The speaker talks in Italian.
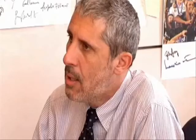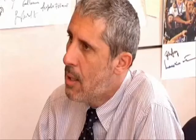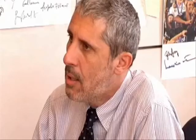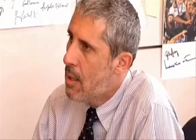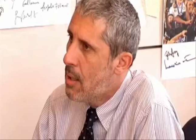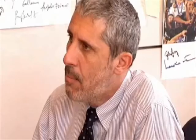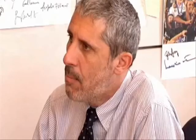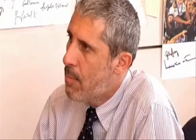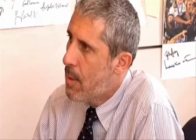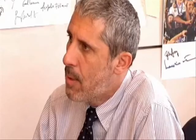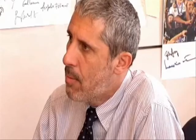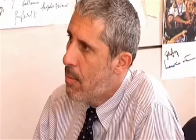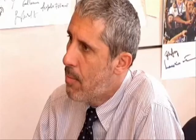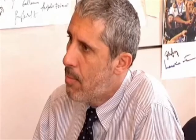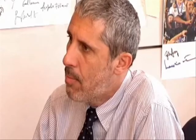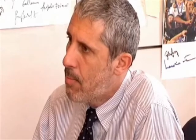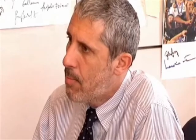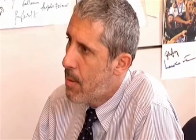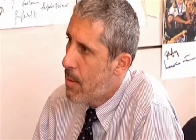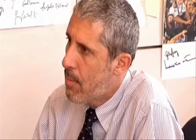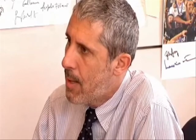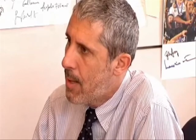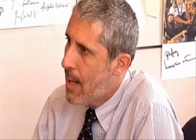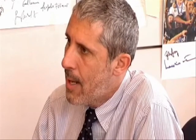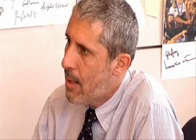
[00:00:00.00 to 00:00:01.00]
e pre,
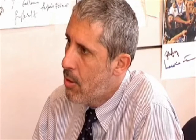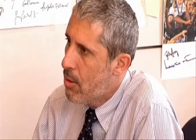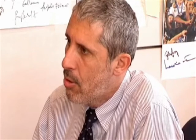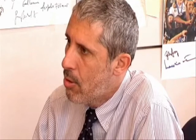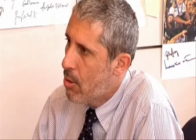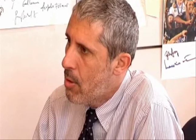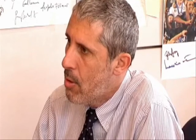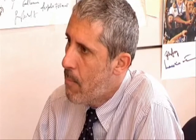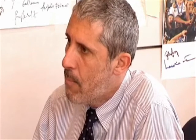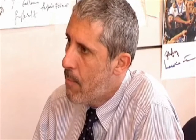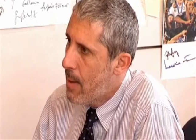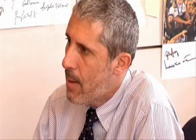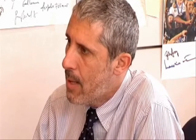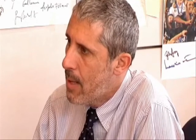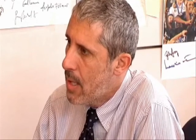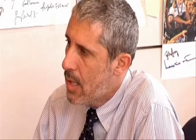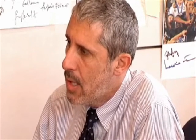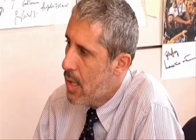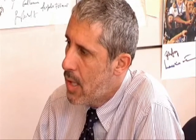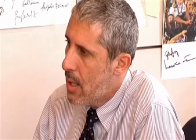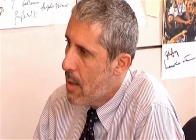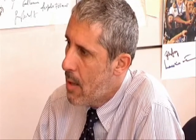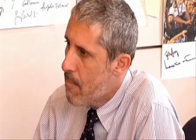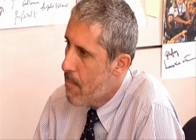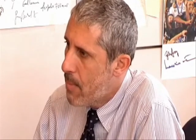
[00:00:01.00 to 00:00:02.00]
preparando nel
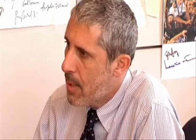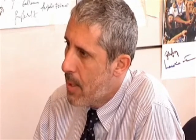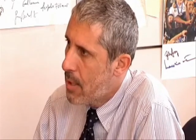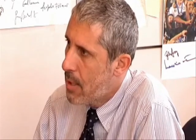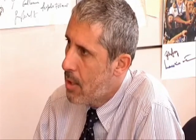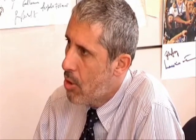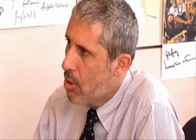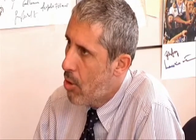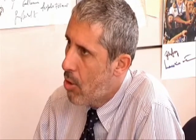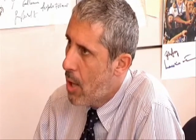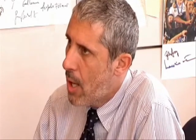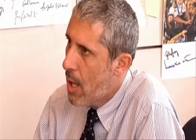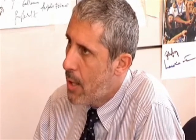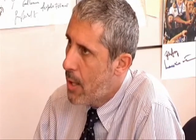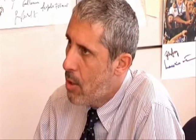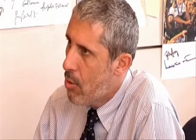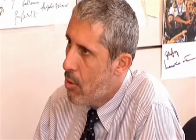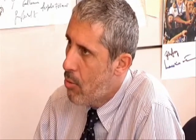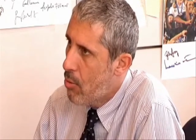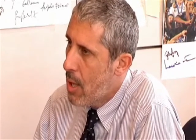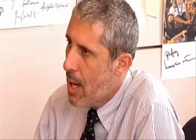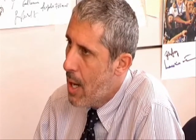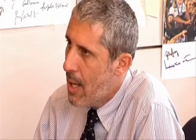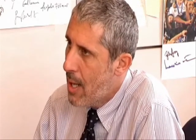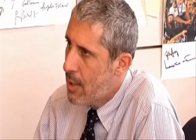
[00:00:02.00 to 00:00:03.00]
Paese, in particolare
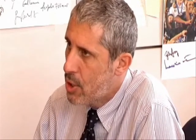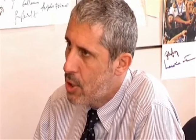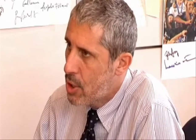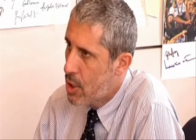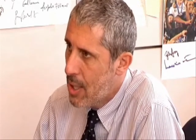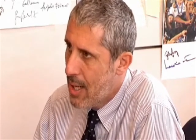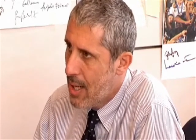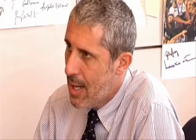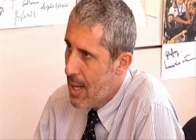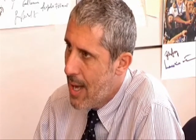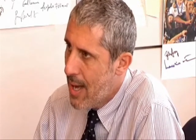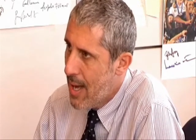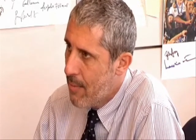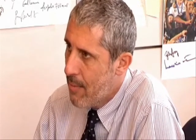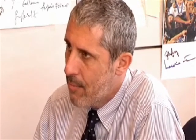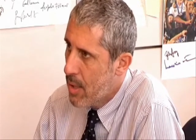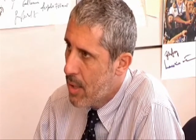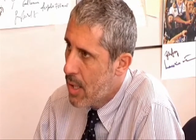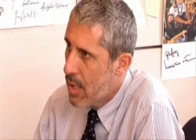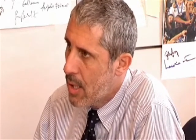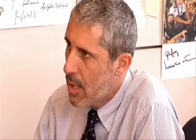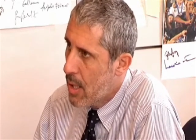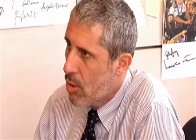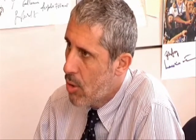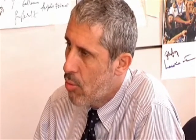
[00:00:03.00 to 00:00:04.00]
lui lancia
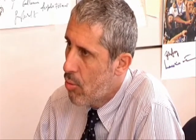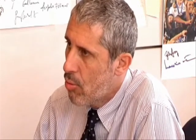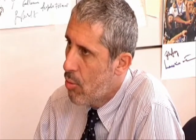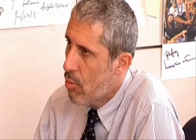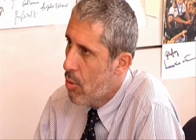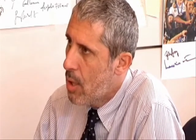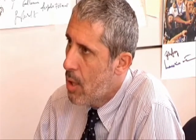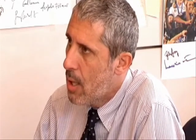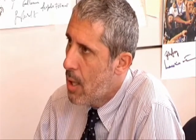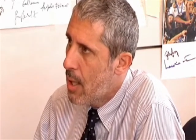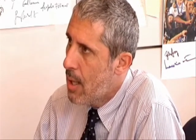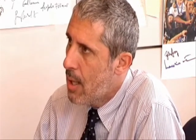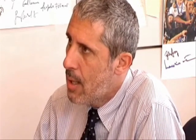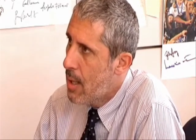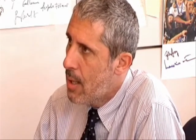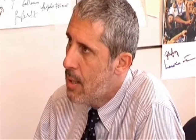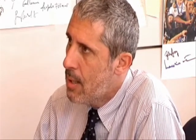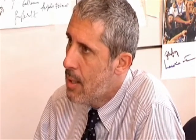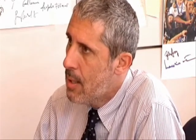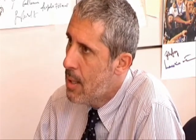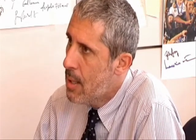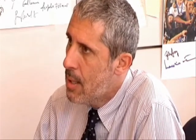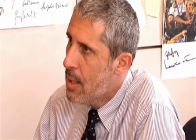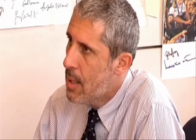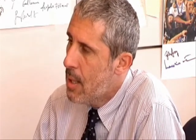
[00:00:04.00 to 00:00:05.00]
l'allarme sia
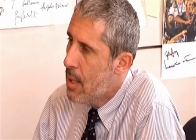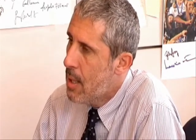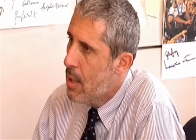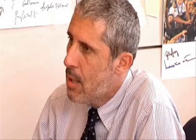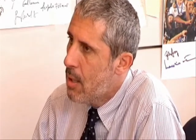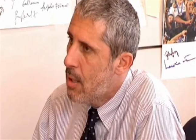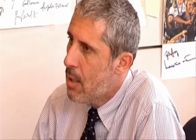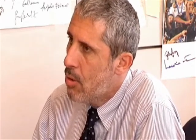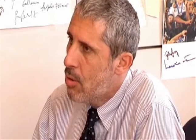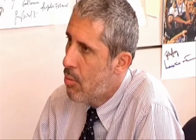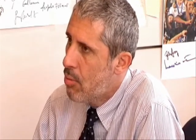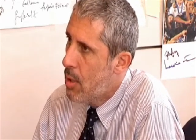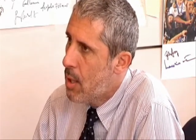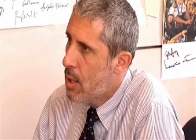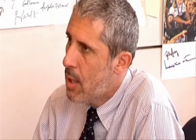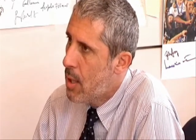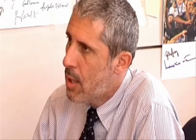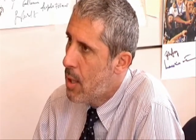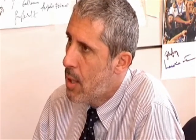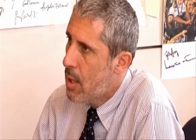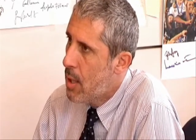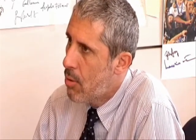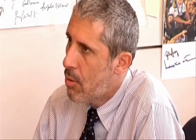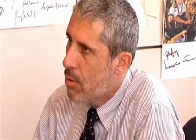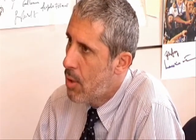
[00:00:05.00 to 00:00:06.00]
sulla
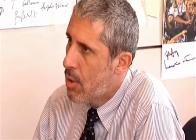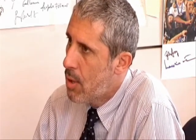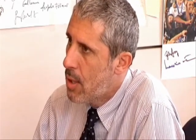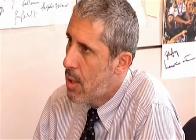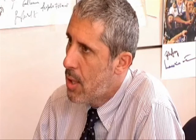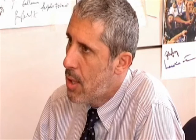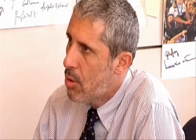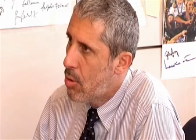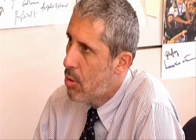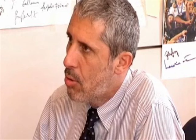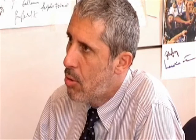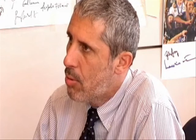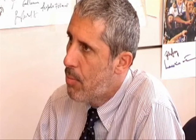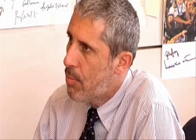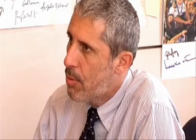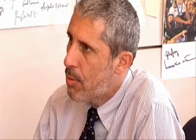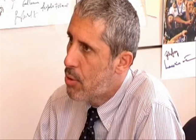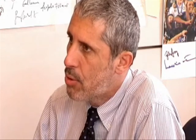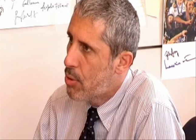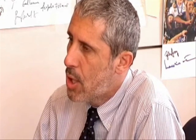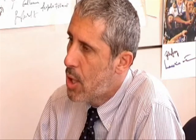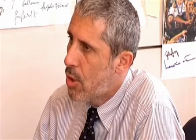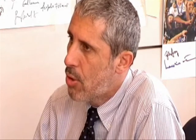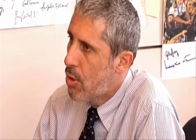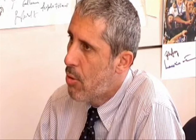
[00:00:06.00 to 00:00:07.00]
sul cosiddetto
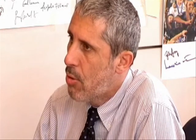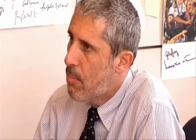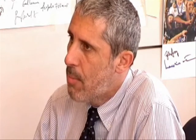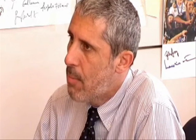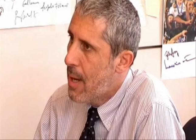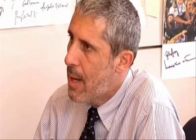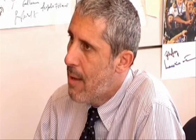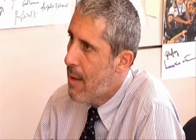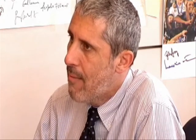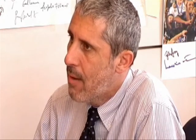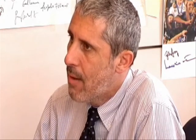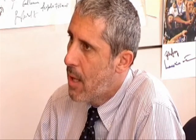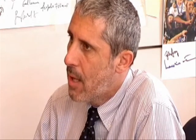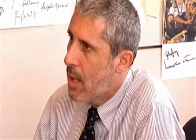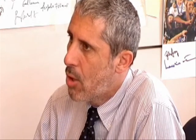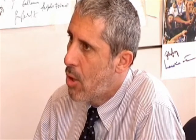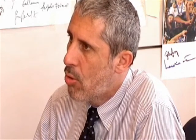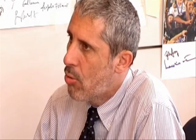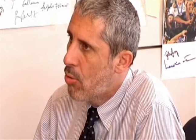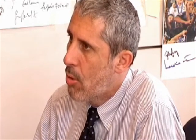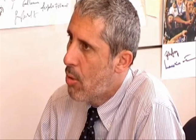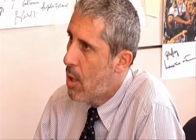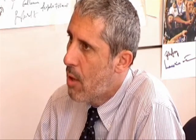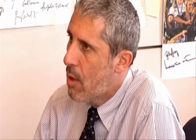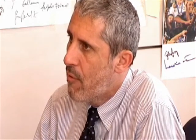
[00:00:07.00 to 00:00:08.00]
processo breve che
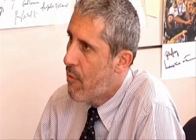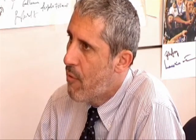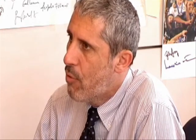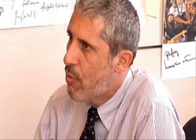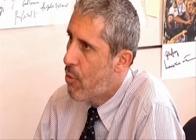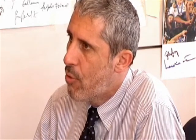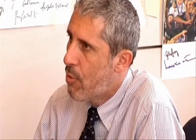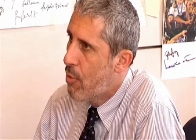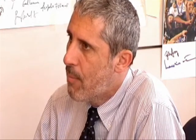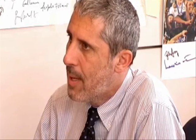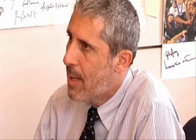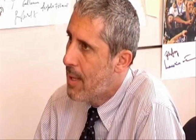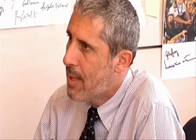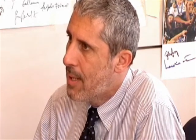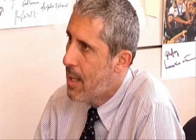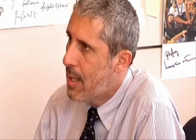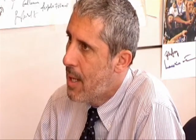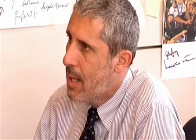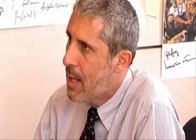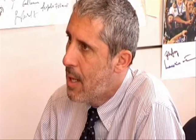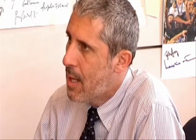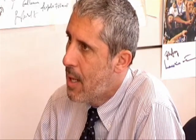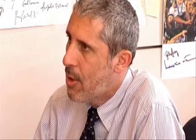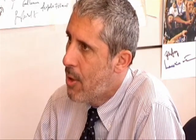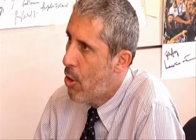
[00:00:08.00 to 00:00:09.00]
sulla riforma
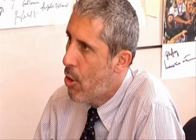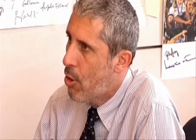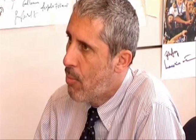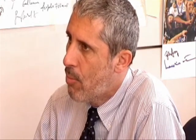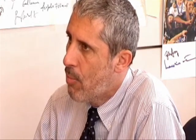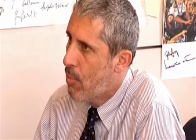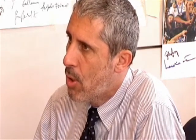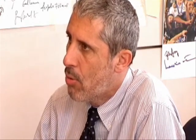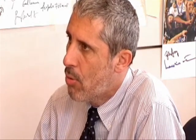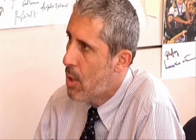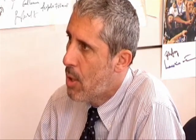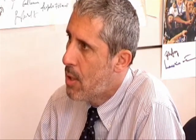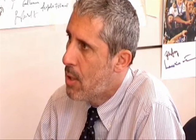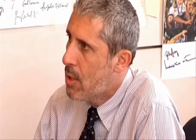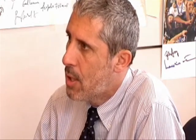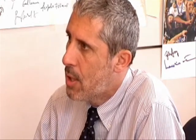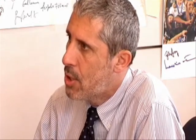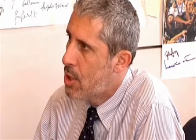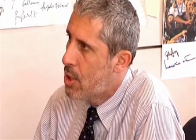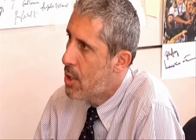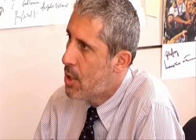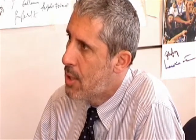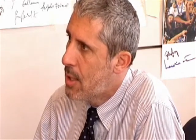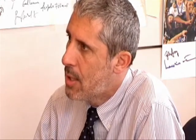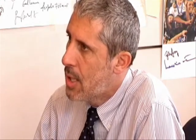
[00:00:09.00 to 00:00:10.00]
delle norme sulle
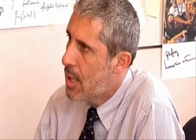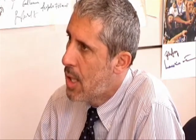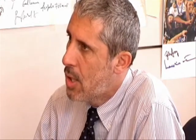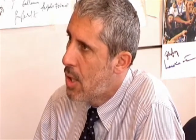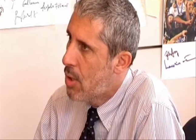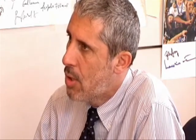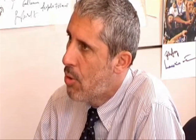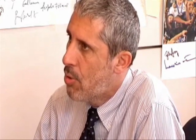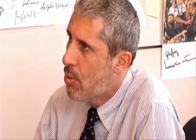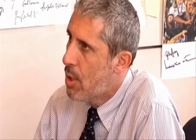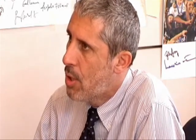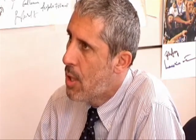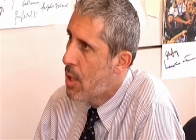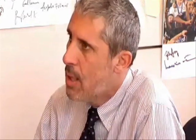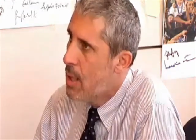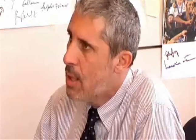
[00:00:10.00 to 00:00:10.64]
intercettazioni